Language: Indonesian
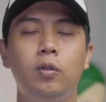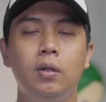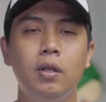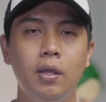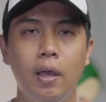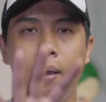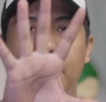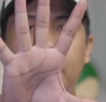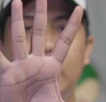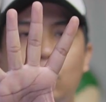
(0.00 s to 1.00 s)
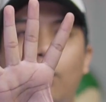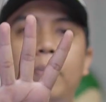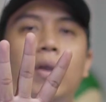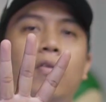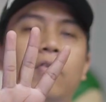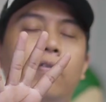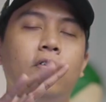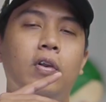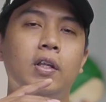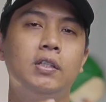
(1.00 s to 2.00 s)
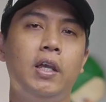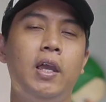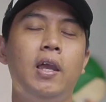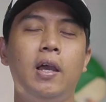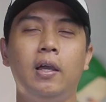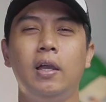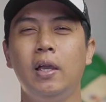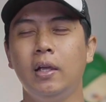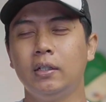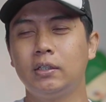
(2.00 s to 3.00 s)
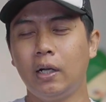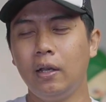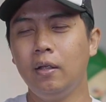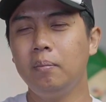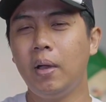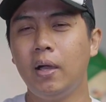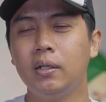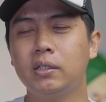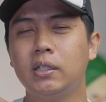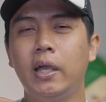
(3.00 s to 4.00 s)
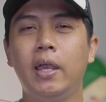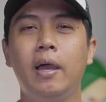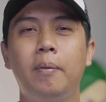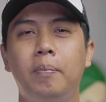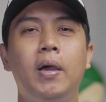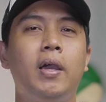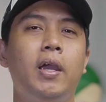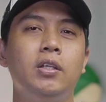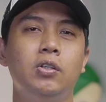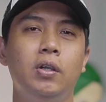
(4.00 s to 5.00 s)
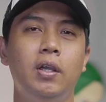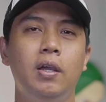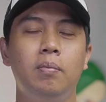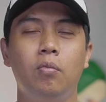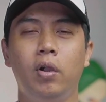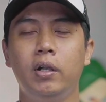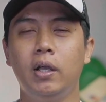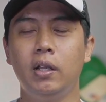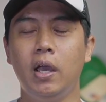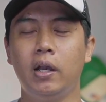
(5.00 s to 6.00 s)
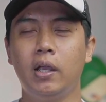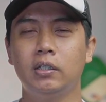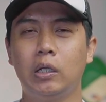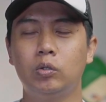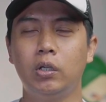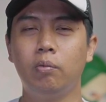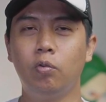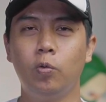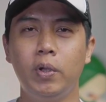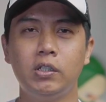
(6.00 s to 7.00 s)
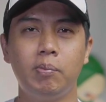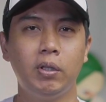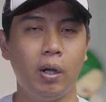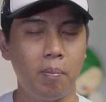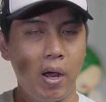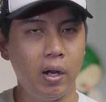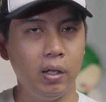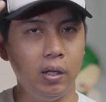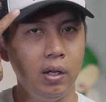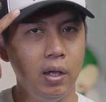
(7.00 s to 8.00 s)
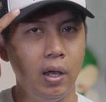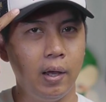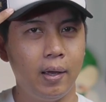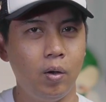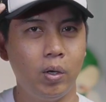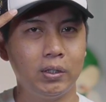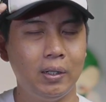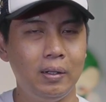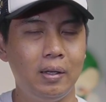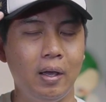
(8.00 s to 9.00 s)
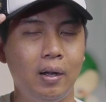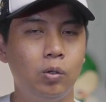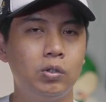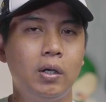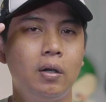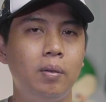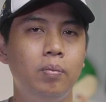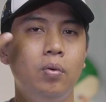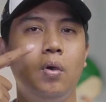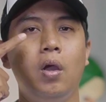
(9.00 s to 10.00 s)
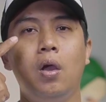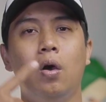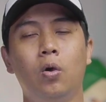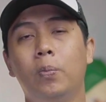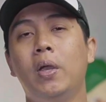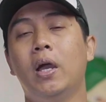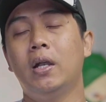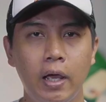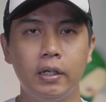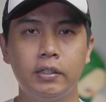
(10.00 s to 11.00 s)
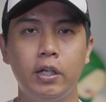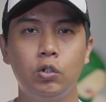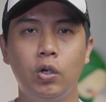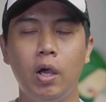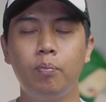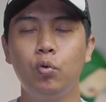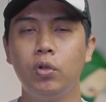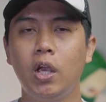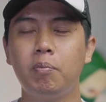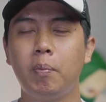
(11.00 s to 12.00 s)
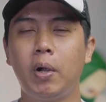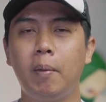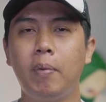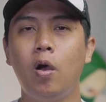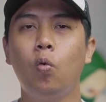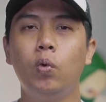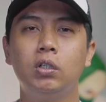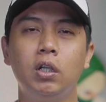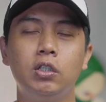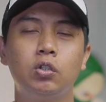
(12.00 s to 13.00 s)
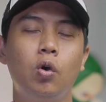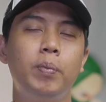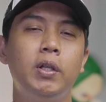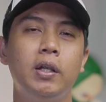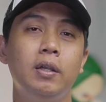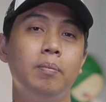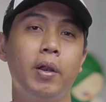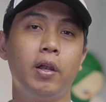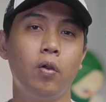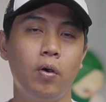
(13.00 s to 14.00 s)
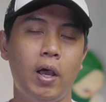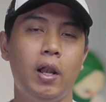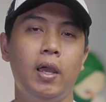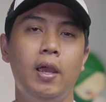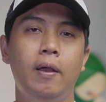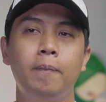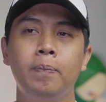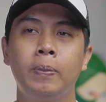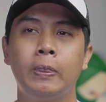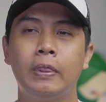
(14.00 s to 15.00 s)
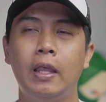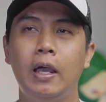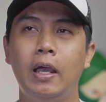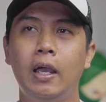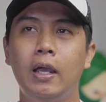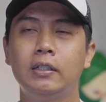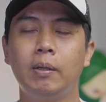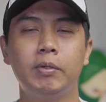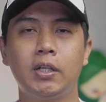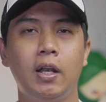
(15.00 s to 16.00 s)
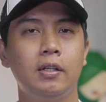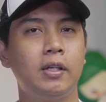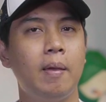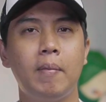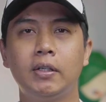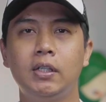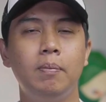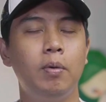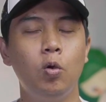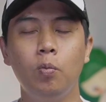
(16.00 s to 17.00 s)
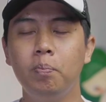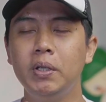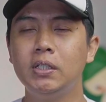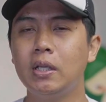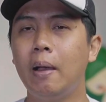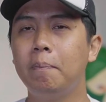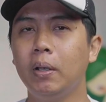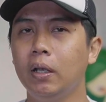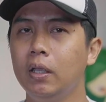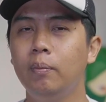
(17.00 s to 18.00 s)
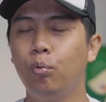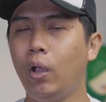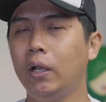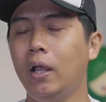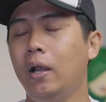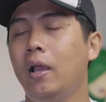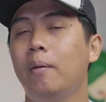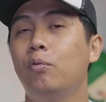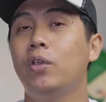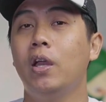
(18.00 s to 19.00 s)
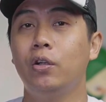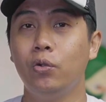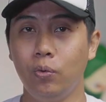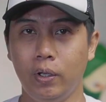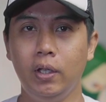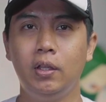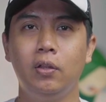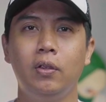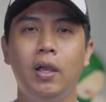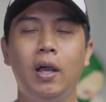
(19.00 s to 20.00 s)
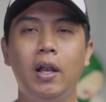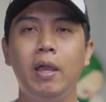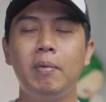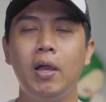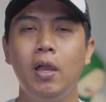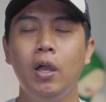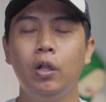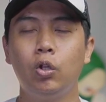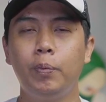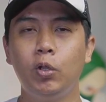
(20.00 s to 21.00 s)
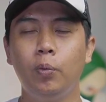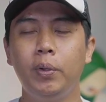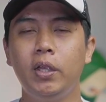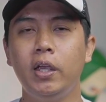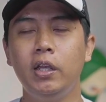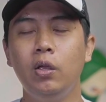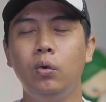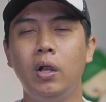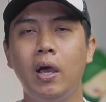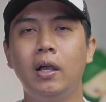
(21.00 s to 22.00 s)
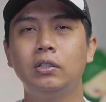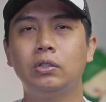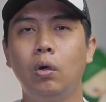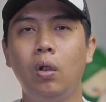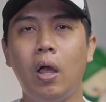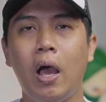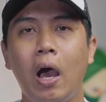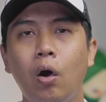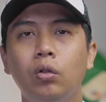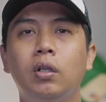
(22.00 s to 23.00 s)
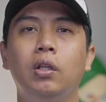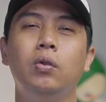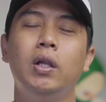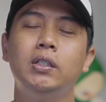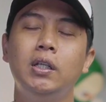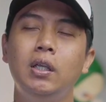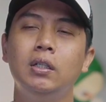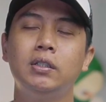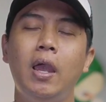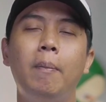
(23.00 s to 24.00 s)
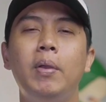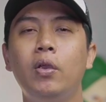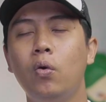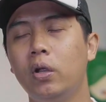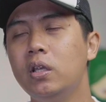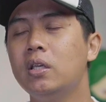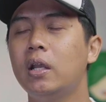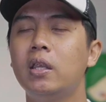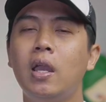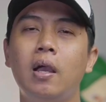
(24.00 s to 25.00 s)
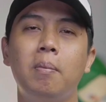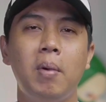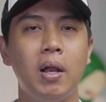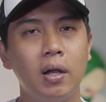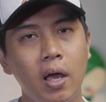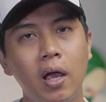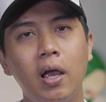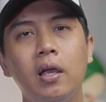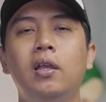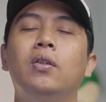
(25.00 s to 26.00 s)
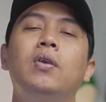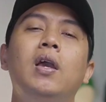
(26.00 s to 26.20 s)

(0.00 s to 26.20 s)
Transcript: itu di empat topi favorit saya yang sering banget saya pakai coy ya mulai dari harga seratusan ribu rupiah sampai termahal ini kalau nggak salah tiga ratusan ribu rupiah nah saya juga punya beberapa wishlist topi dari brand lokal ya dan sampai sekarang saya masih belum bisa beli bukan karena nggak punya duit gitu ya karena emang topi-topinya ini udah sold out gitu ya jadi saya bingung ini nyarinya kemana gitu